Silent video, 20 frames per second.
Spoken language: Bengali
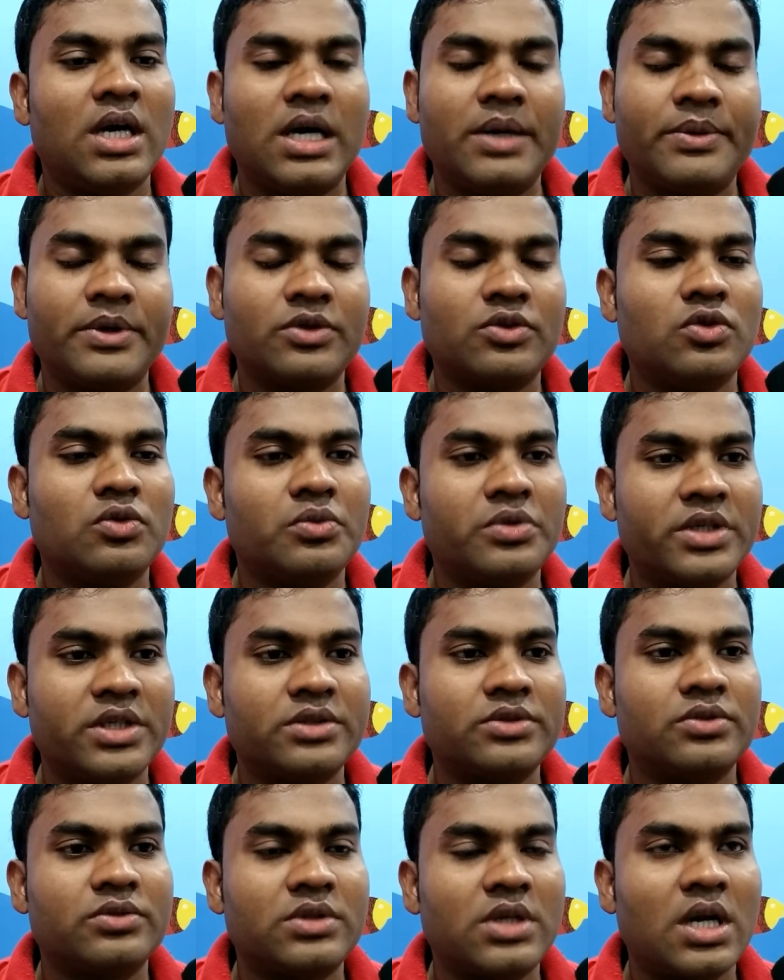আমার কোমরে
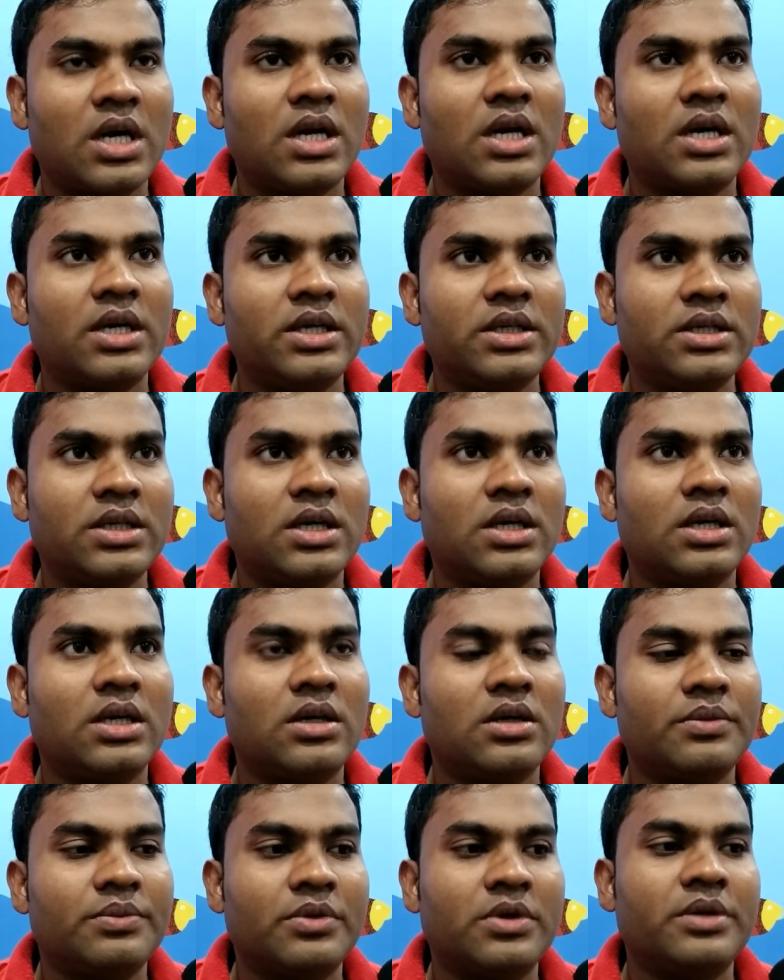একটু টান লাগে টান
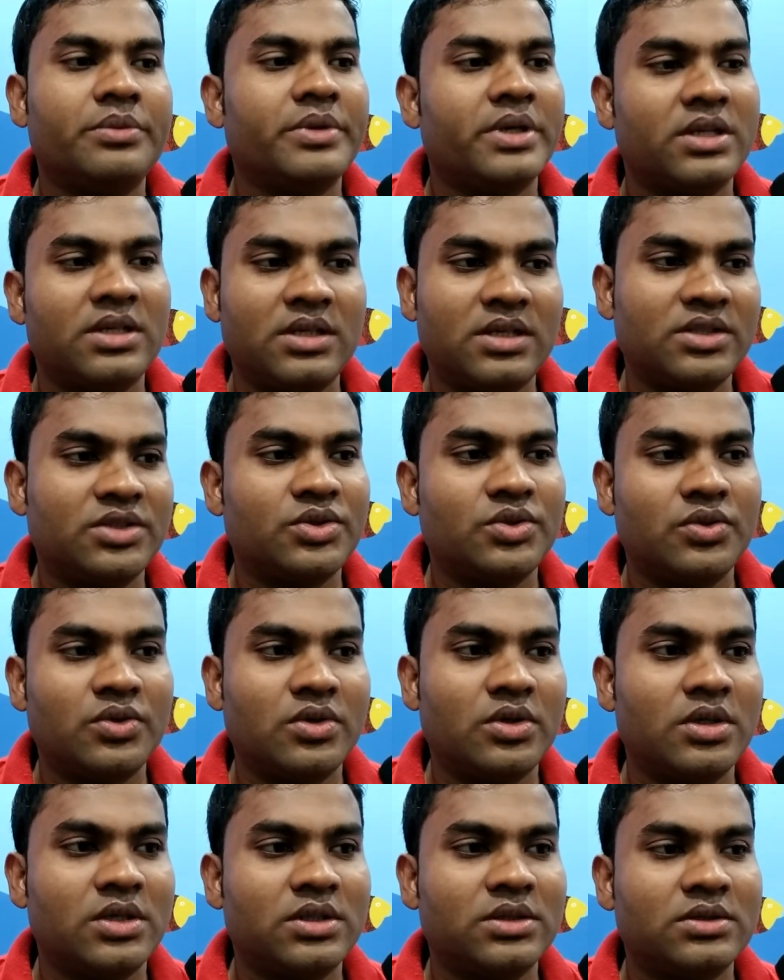লাগার পরে ব্যথাটা শুরু
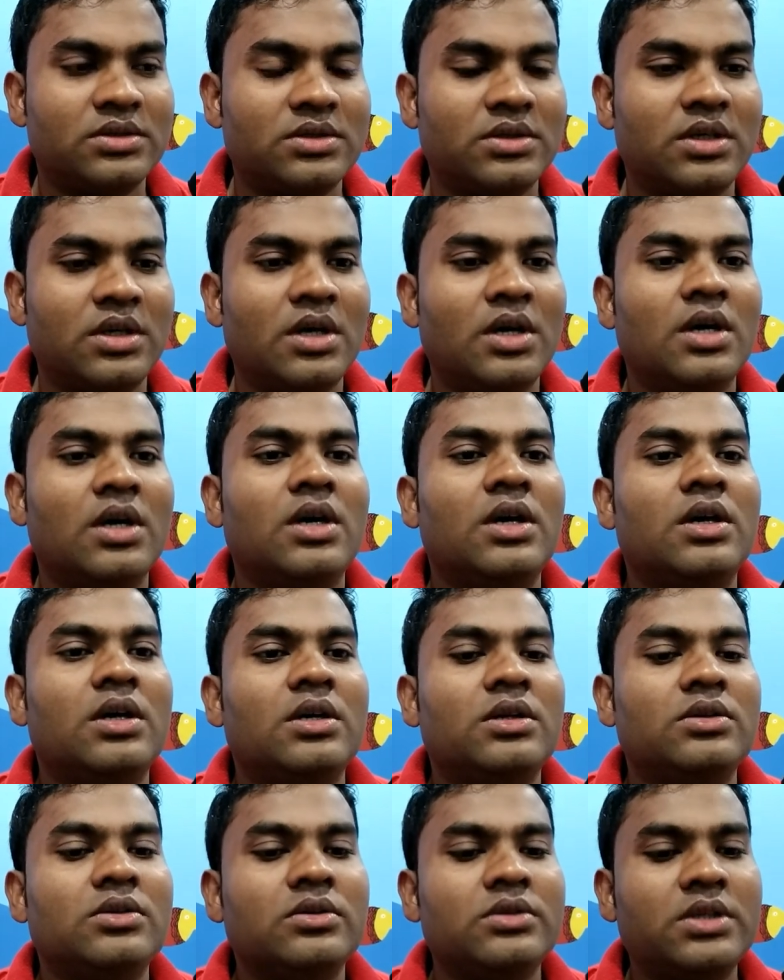হয়
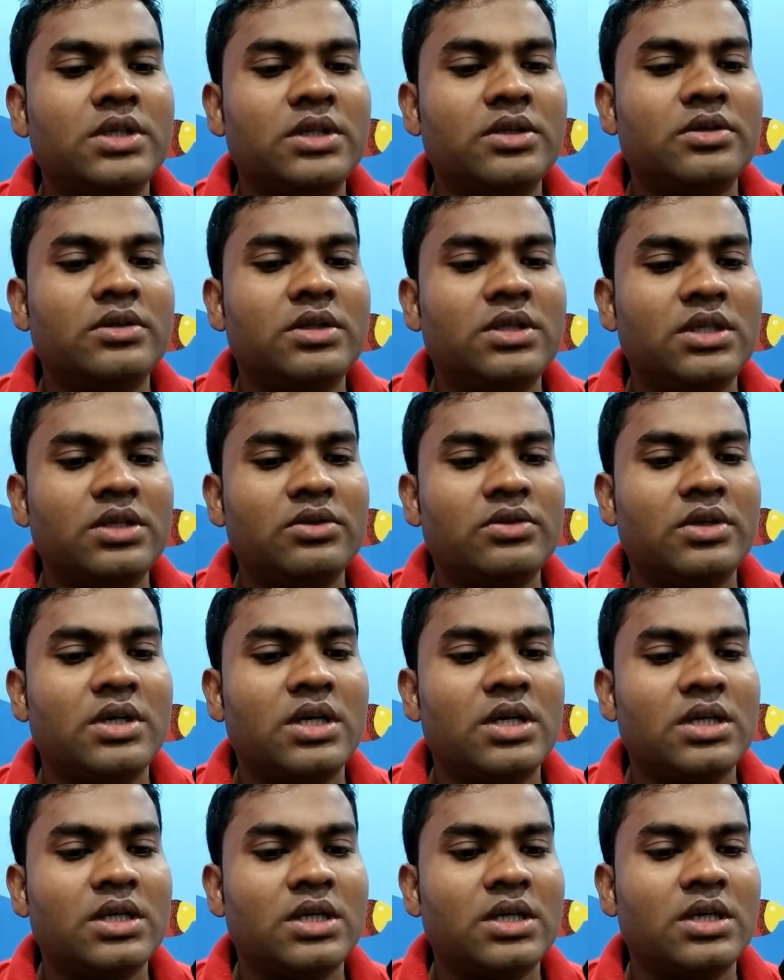তো দীর্ঘদিন
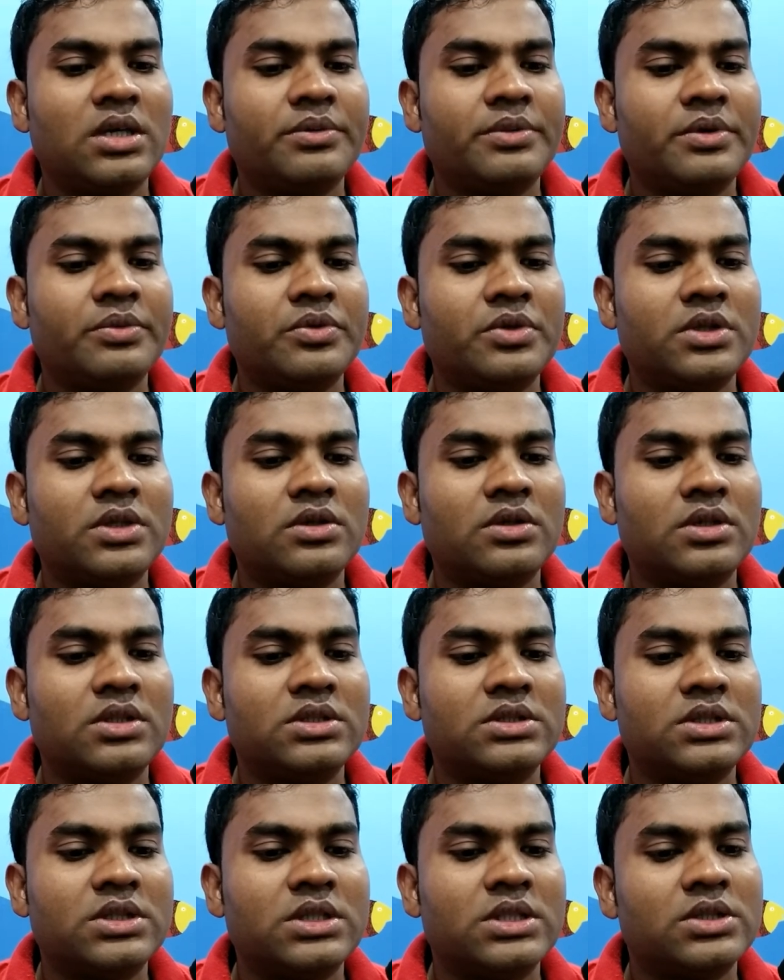ওখানে আমি মনে
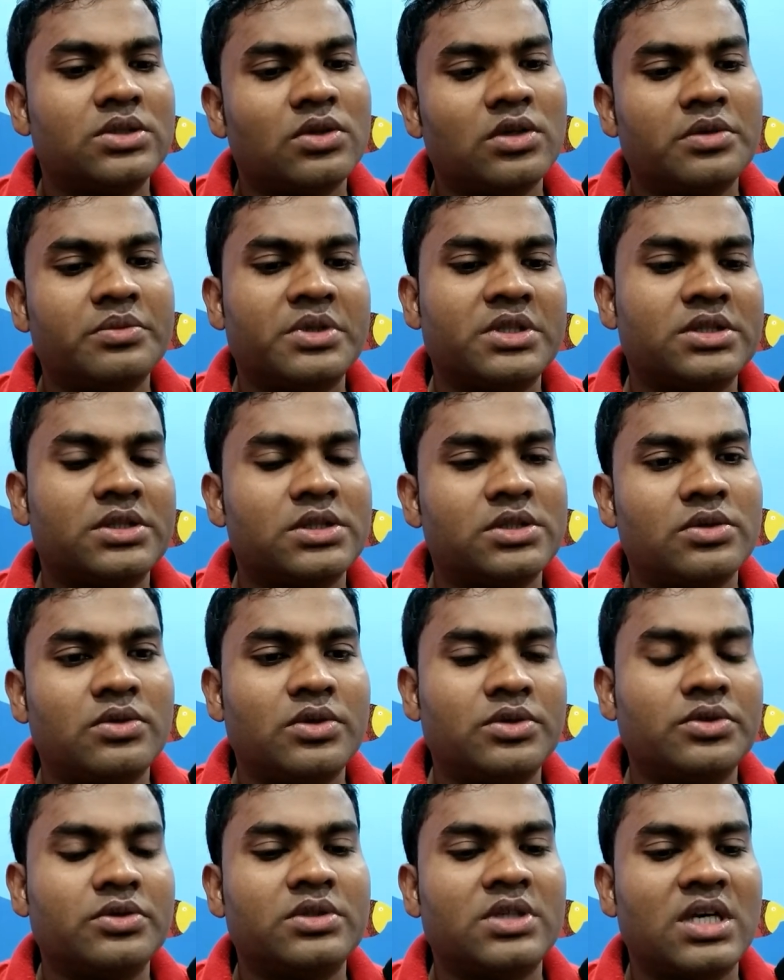করেন যে ছয় মাস
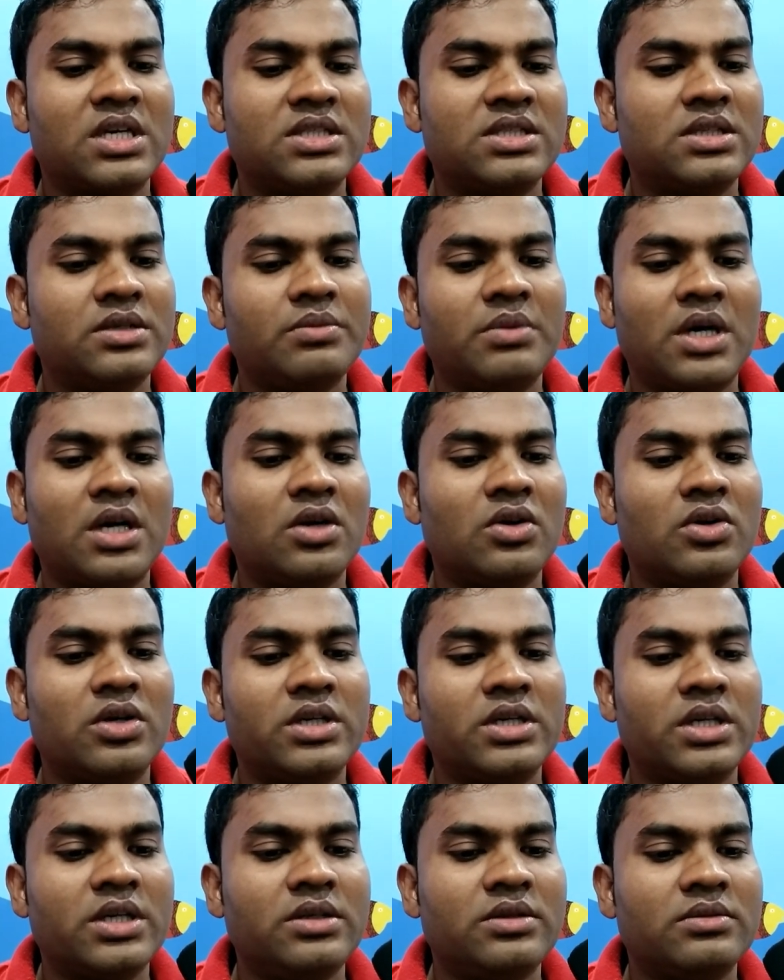ওষুধ খাইছি ভালো
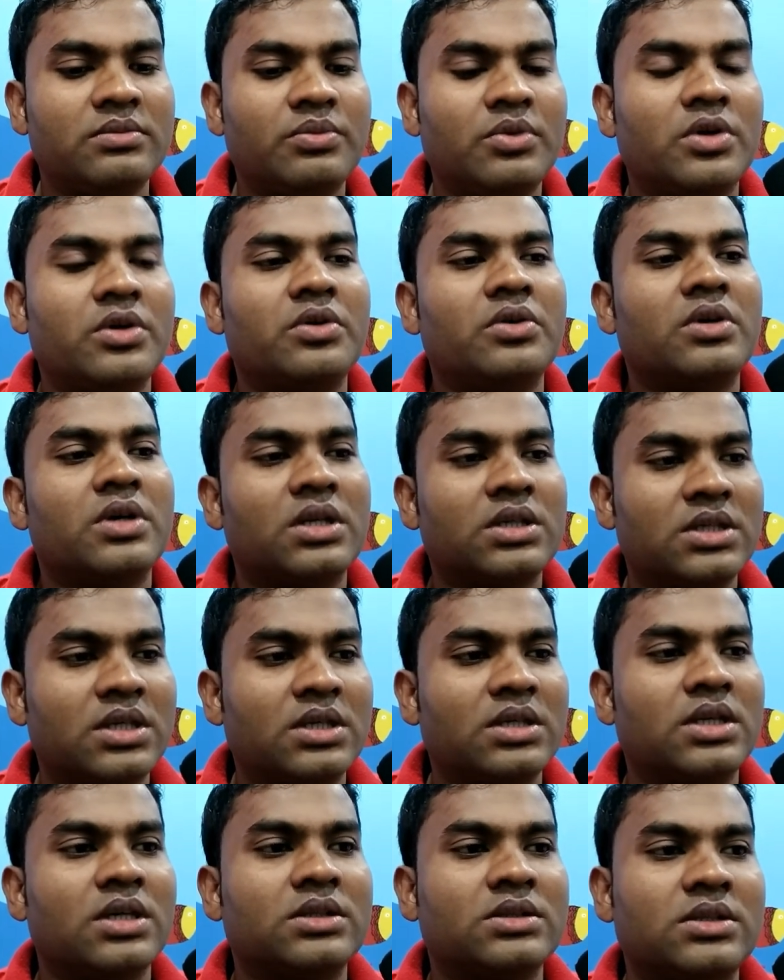হয় নাই পরে
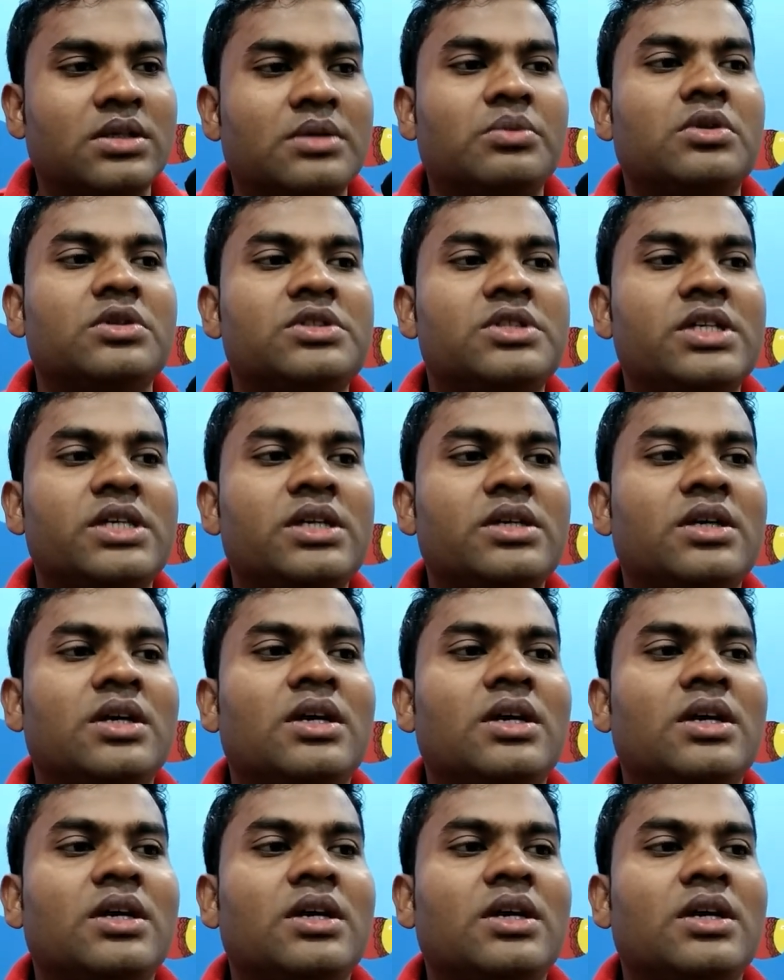ওখানকার ডাক্তার বলছে